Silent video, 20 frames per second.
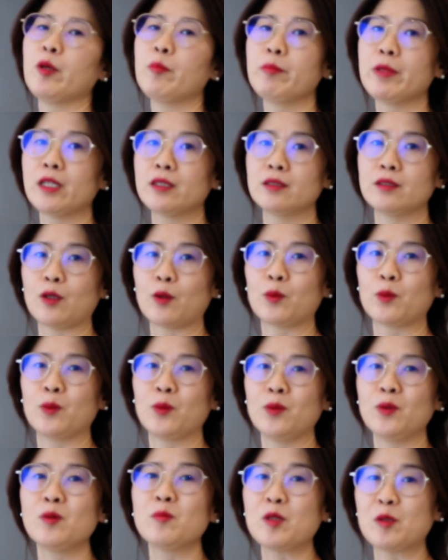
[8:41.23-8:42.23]
편백을
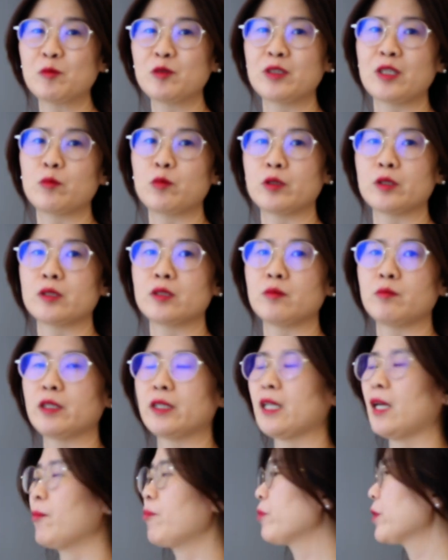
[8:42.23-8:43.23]
넣고 마무리해
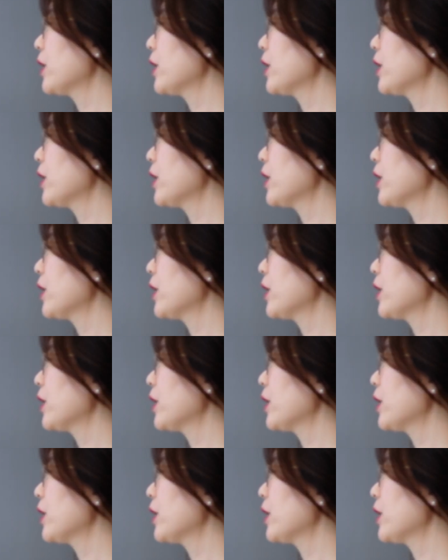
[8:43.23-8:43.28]
보겠습니다.